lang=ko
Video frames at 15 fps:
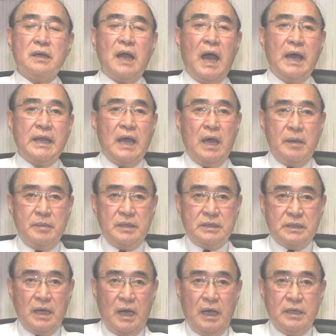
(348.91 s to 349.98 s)
간암이
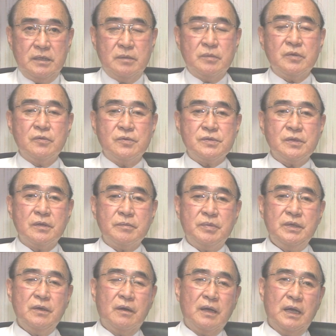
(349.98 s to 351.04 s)
있다 이러면 우선
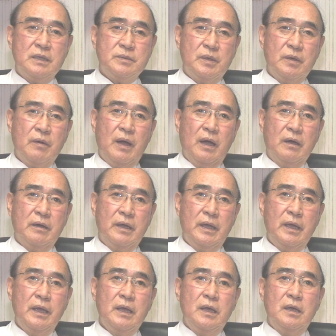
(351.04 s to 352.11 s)
비형 간염이
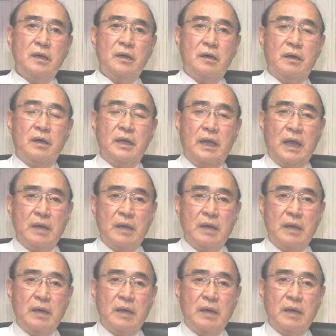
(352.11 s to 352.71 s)
과거에 어,